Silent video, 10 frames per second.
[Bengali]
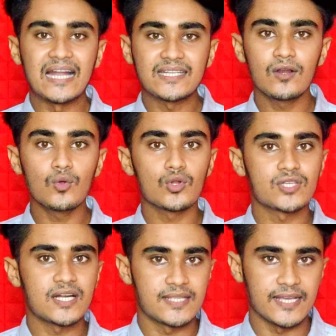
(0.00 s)
আটান্ন
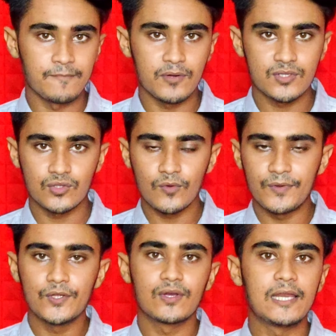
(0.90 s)
উনষাট সেকেন্ড পর্যন্ত
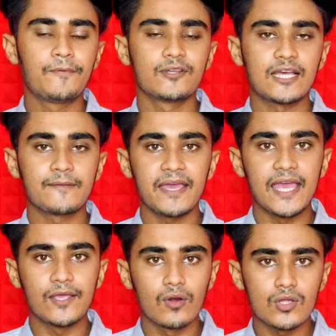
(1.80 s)
ভিডিও ক্লিপ হয়ে থাকবে
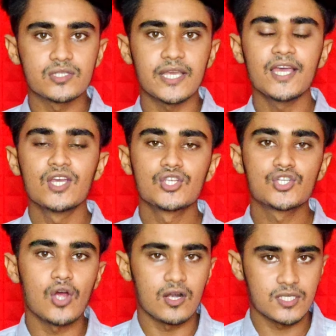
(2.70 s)
এইগুলো হচ্ছে
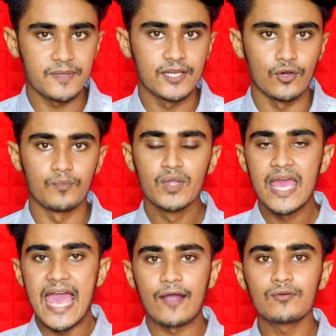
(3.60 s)
শর্টস ভিডিও
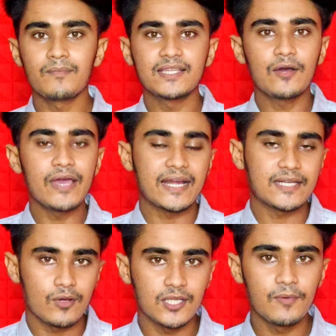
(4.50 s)
এখন বাই দা ওয়ে
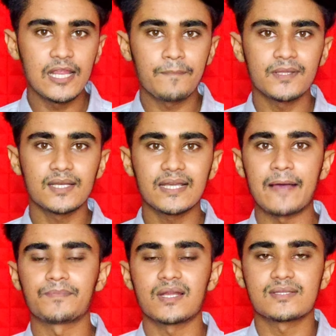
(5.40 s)
একটা কথা বলি আপনাদেরকে
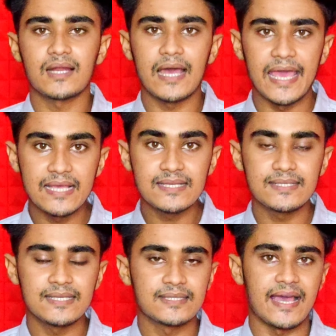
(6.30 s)
আপনারা যারা এই যে
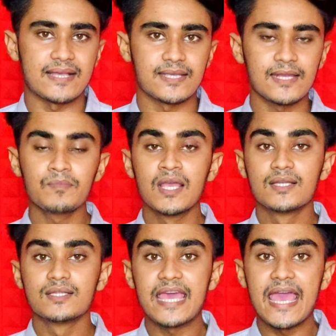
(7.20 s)
চিন্তায় আছেন
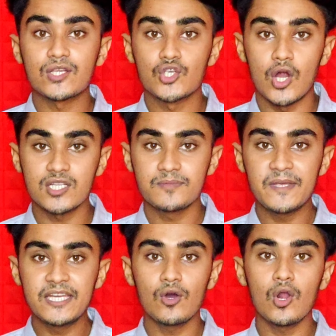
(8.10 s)
যে শর্টস
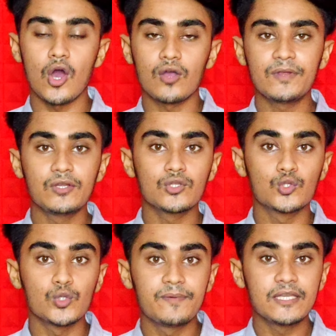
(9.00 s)
ভিডিও লং ভিডিও
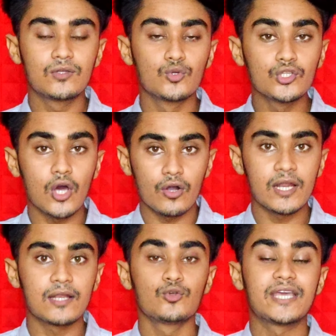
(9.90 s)
দুই দুই
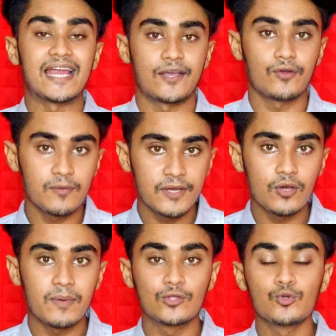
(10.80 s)
ধরনের দুই ক্যাটাগরির
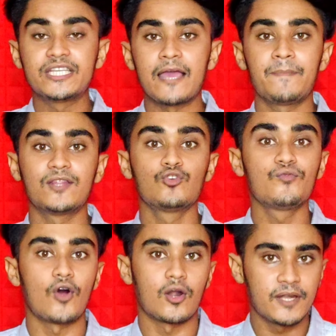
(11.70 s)
ভিডিও বা দুই টাইপের
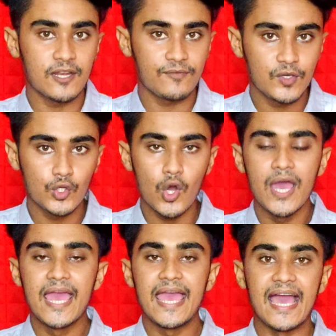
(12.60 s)
দুই ফর্মেটের ভিডিও
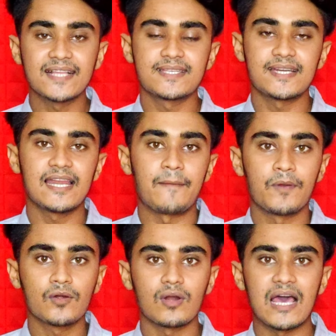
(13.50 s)
এক চ্যানেলে
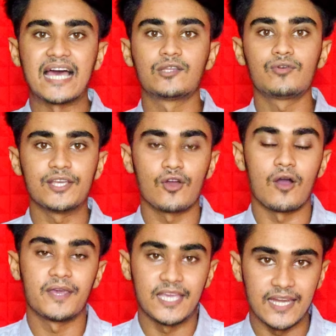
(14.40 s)
আপলোড করা আদৌ ঠিক
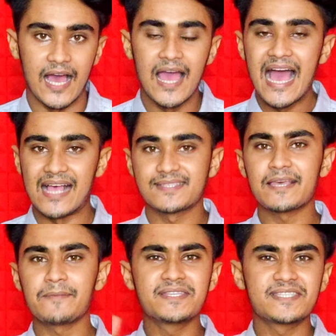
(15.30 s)
হবে কিনা
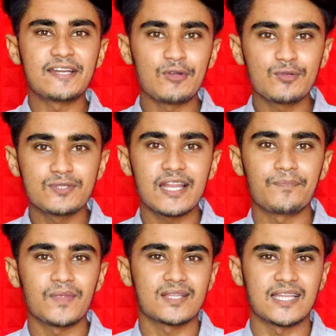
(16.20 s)
আজকে বিস্তারিত জেড
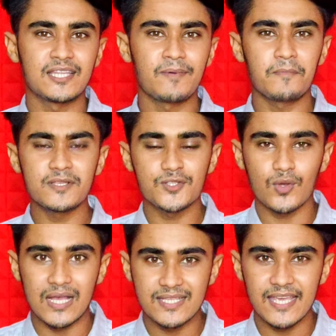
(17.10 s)
আপনারা জানতে পারবেন সো
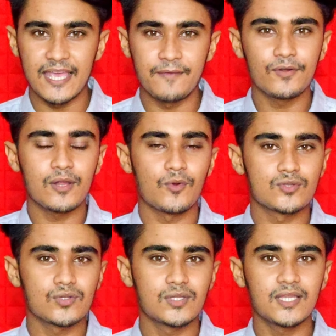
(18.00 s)
কাজে এই ভিডিওটা
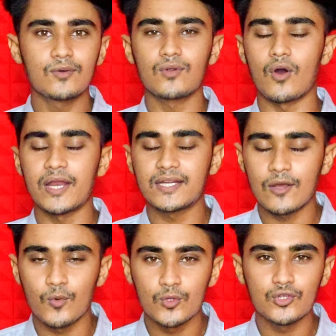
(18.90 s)
মনোযোগ দিয়ে দেখুন
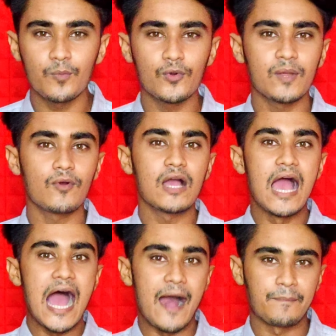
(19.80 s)
অনেকটা গুরুত্বপূর্ণ এবং
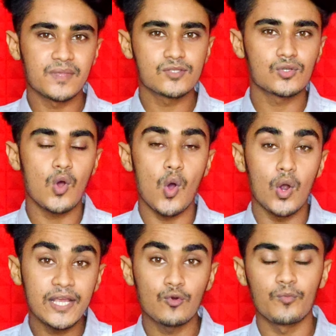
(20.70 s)
আপনার জন্য
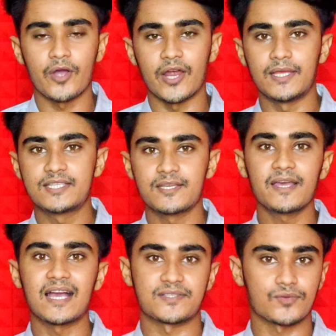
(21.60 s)
অনেক উপকারী
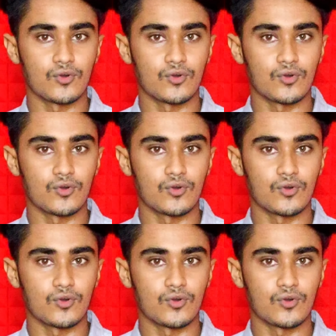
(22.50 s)
হিসেবে কাজ